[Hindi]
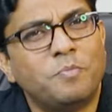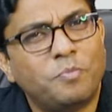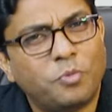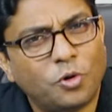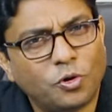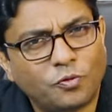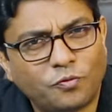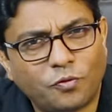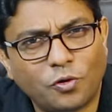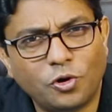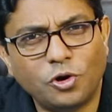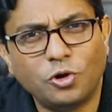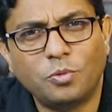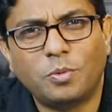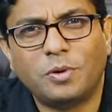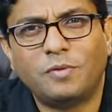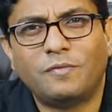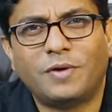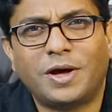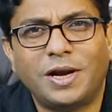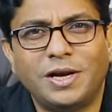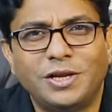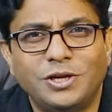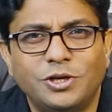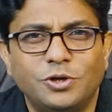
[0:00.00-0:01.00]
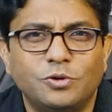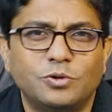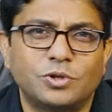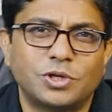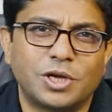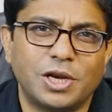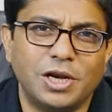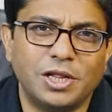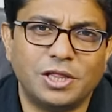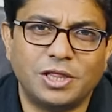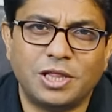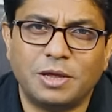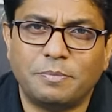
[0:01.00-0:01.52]
पोर्टफोलियो बनवा लीजिए
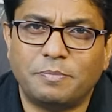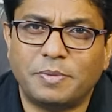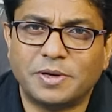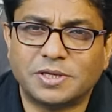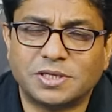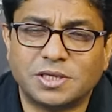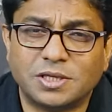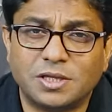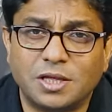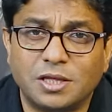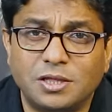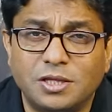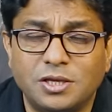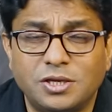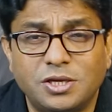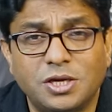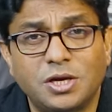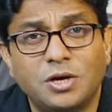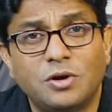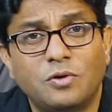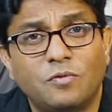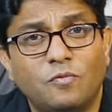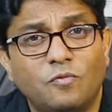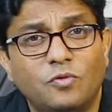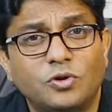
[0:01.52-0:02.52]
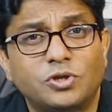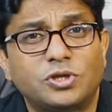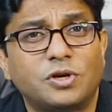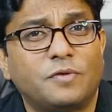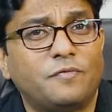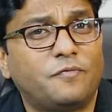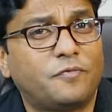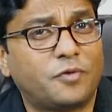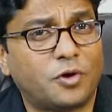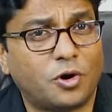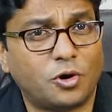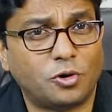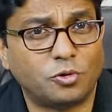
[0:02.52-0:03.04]
उसके लिए इतने पैसे दे दीजिए वो
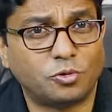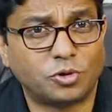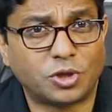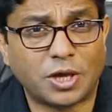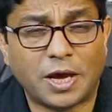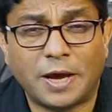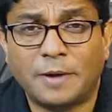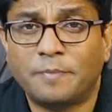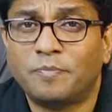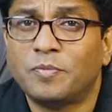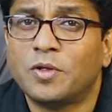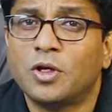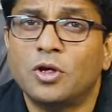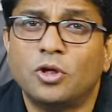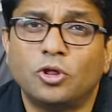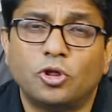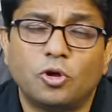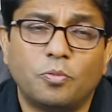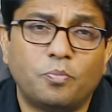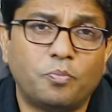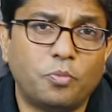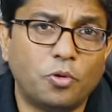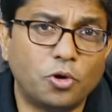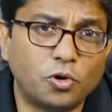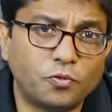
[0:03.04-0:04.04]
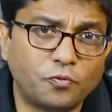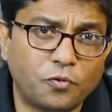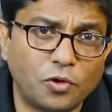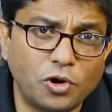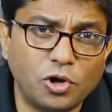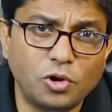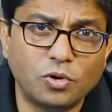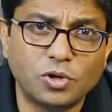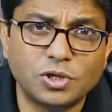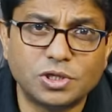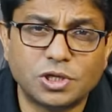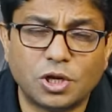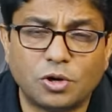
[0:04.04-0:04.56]
सब फ्रॉड होता है तो
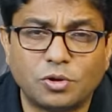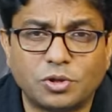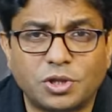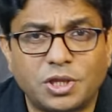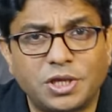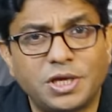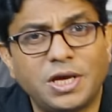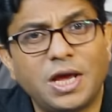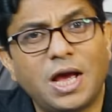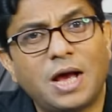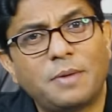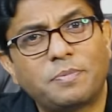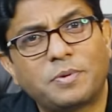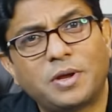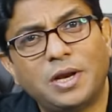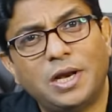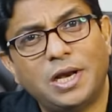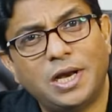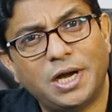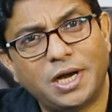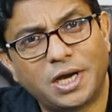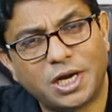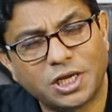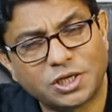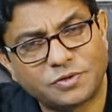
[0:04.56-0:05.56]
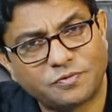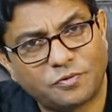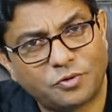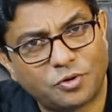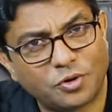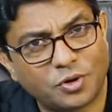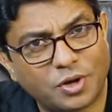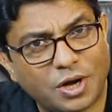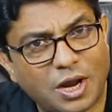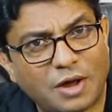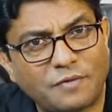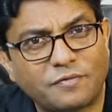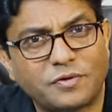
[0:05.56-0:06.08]
पोर्टफोलियो की ज़रूरत नहीं है आपकी लेटेस्ट
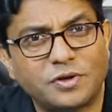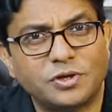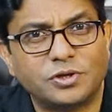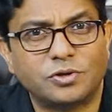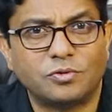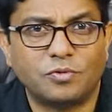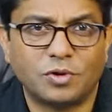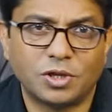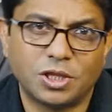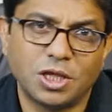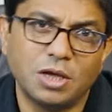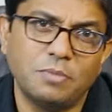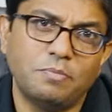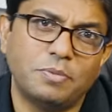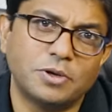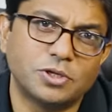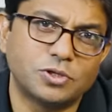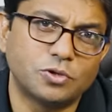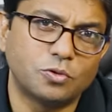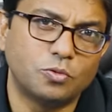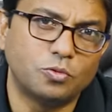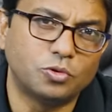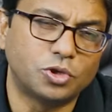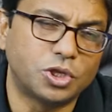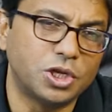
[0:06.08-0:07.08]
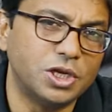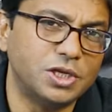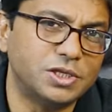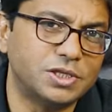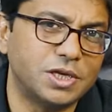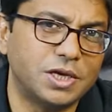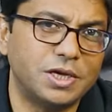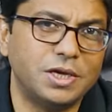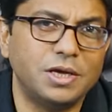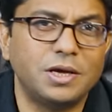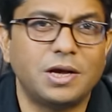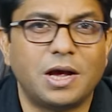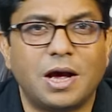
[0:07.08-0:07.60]
फोटोग्राफ की ज़रूरत है बस उतने
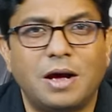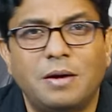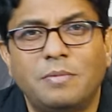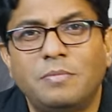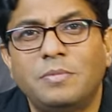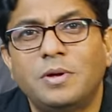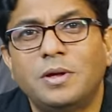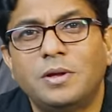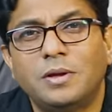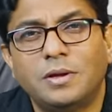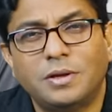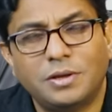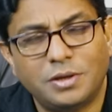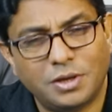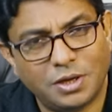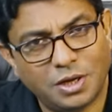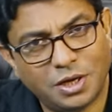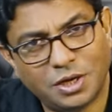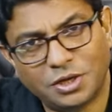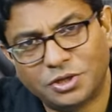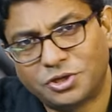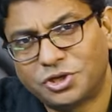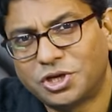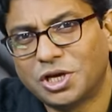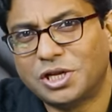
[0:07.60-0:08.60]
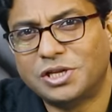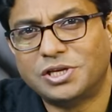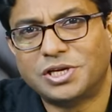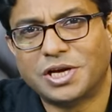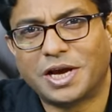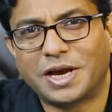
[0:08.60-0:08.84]
से ही काम चल